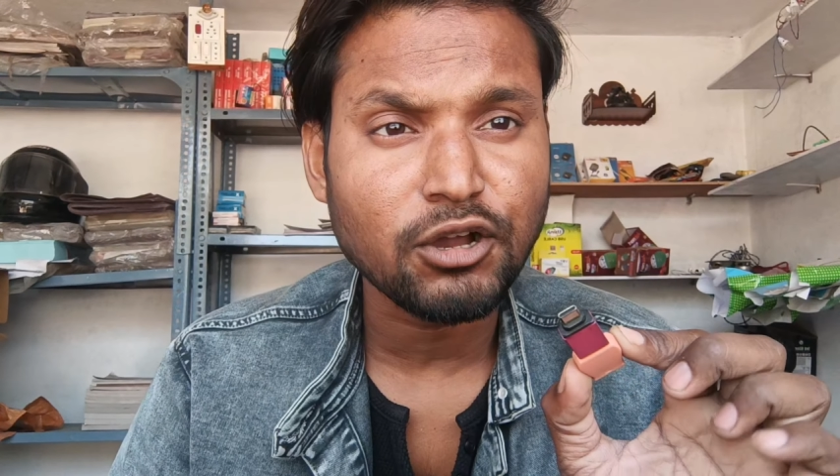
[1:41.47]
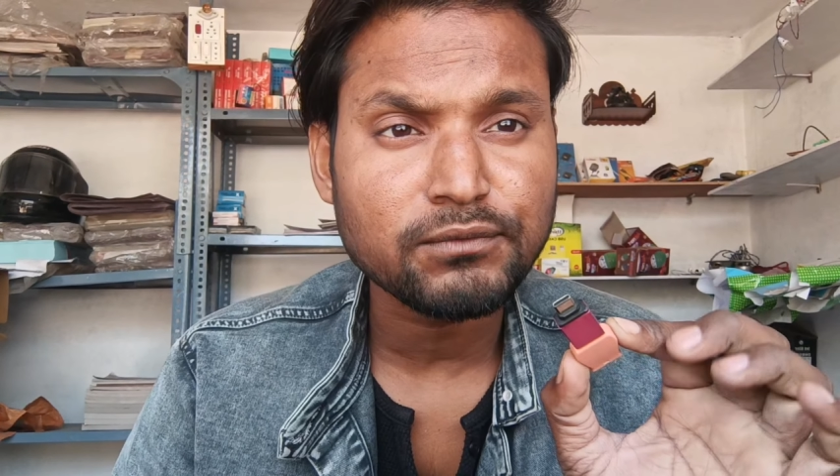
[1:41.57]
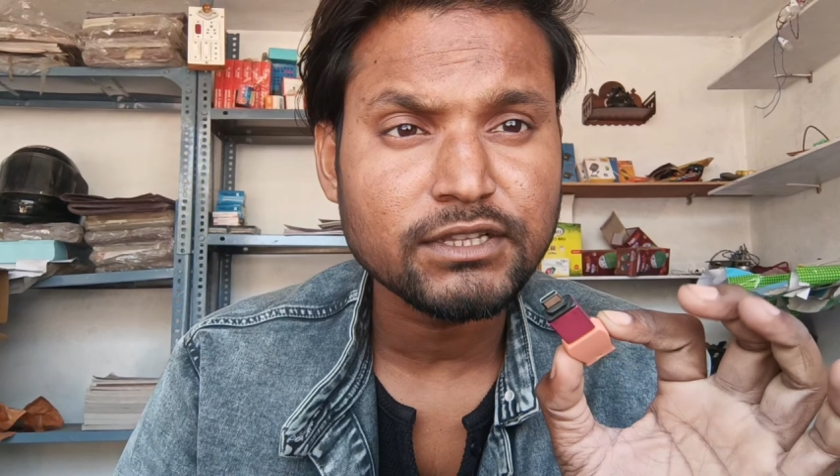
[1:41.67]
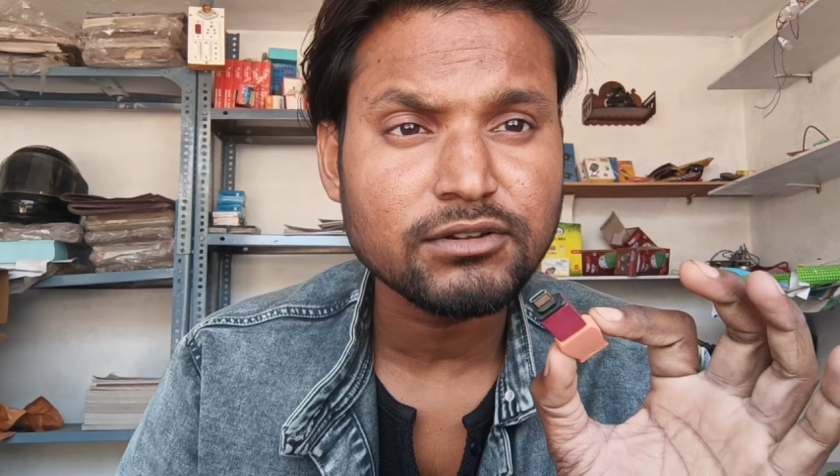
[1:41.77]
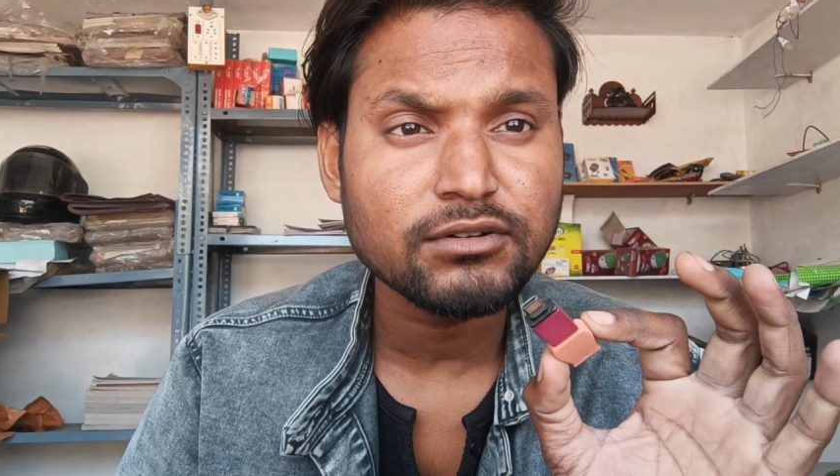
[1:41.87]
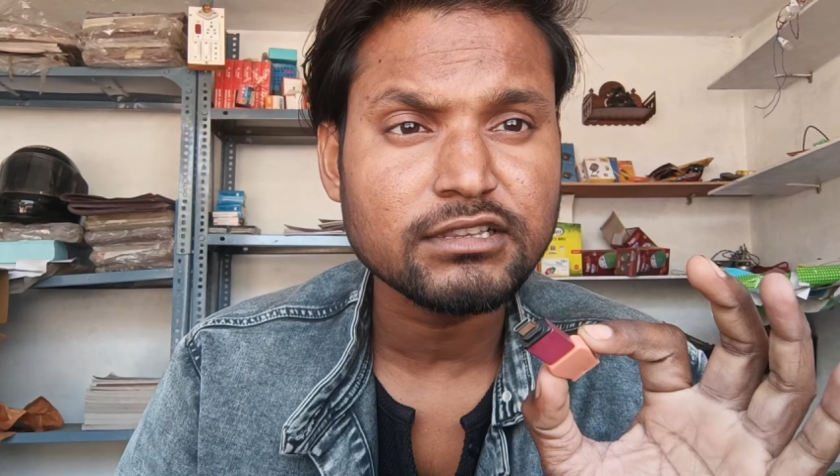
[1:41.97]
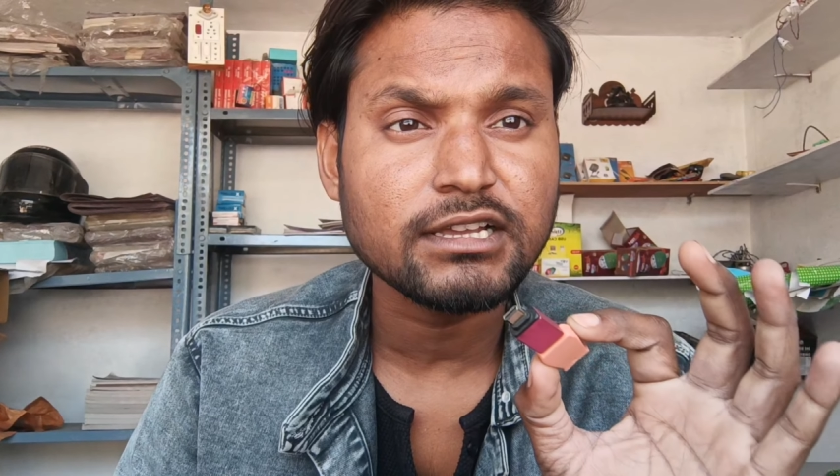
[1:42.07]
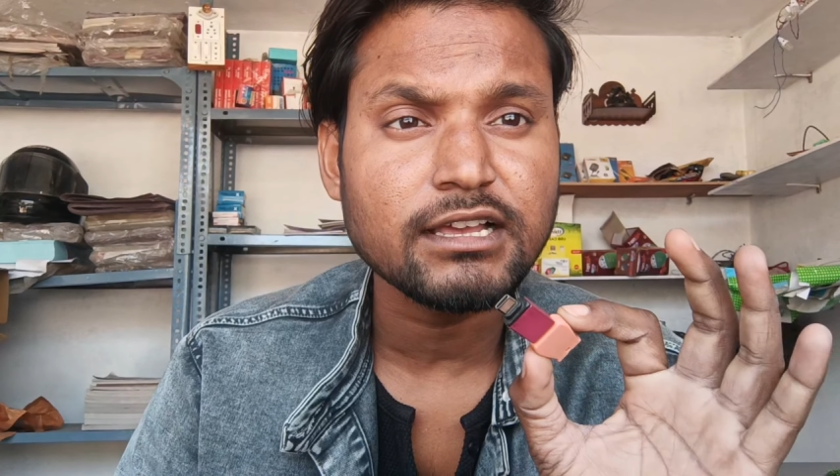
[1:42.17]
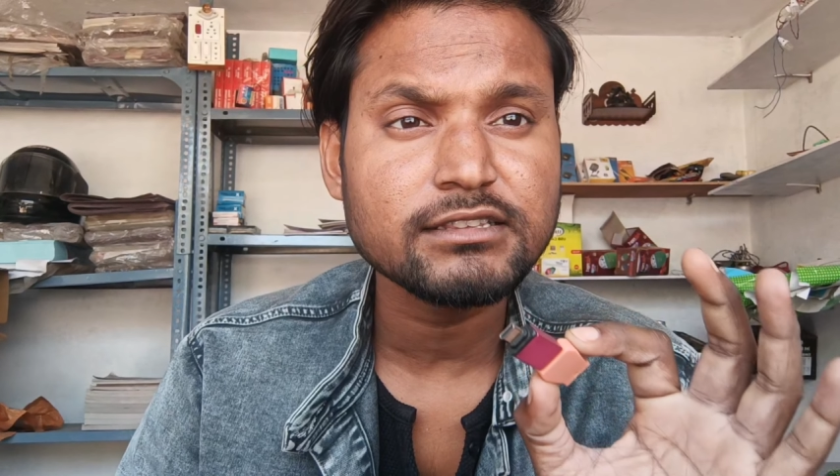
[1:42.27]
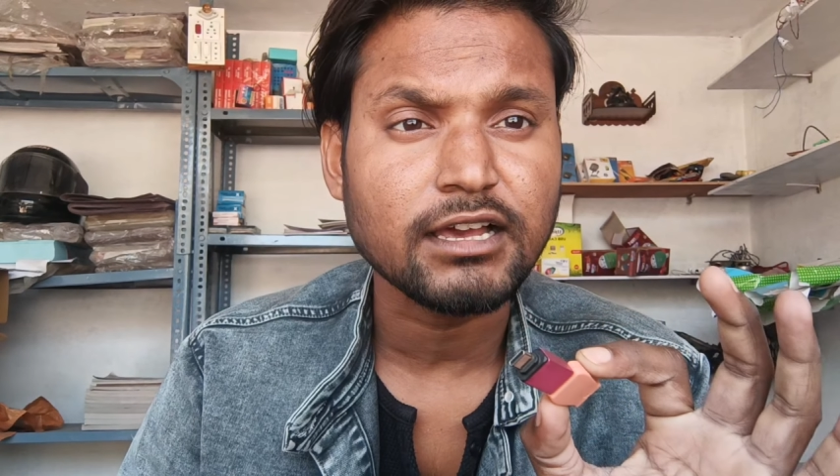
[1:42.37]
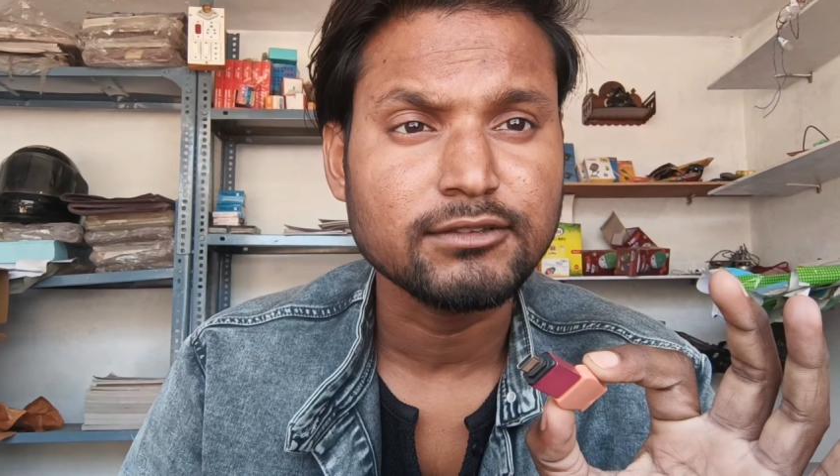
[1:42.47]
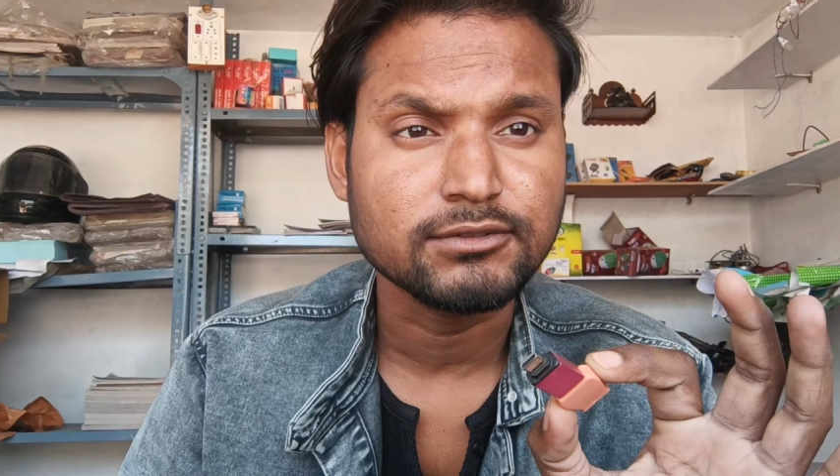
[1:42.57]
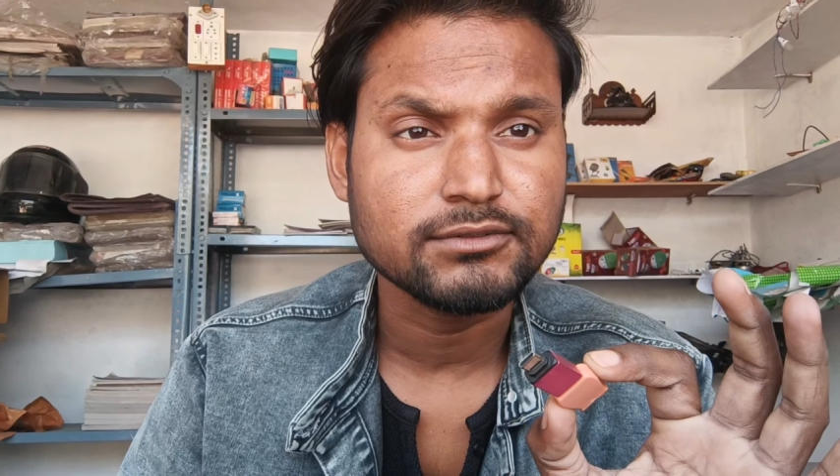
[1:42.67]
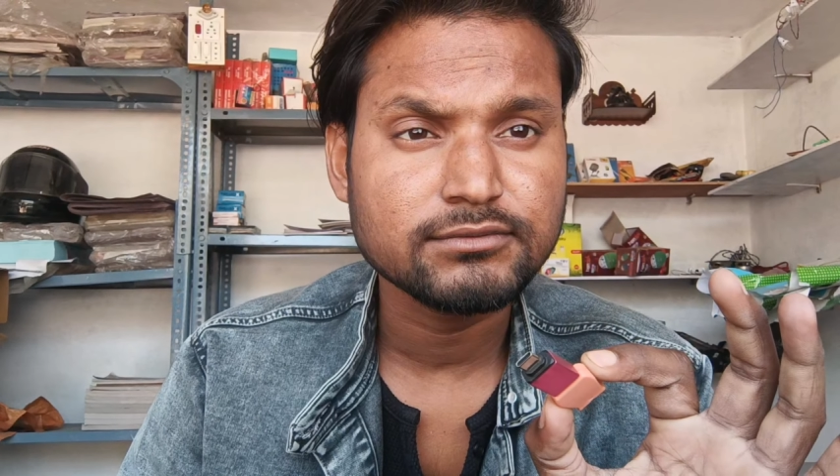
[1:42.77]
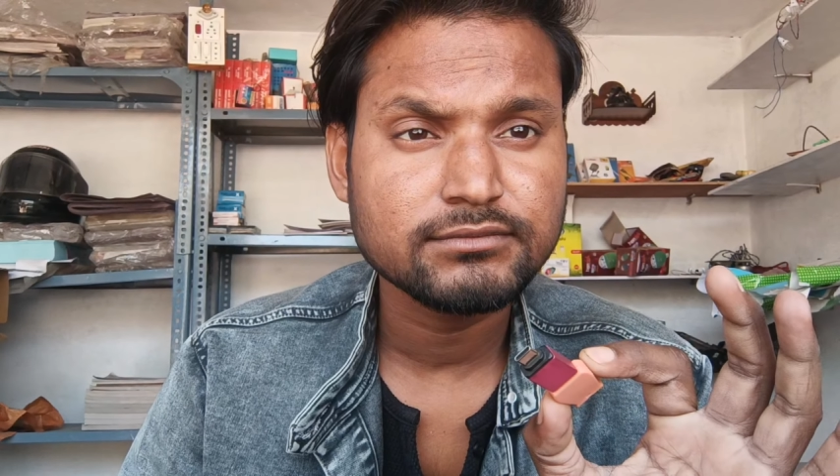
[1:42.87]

ऑप्शन को करना है चालू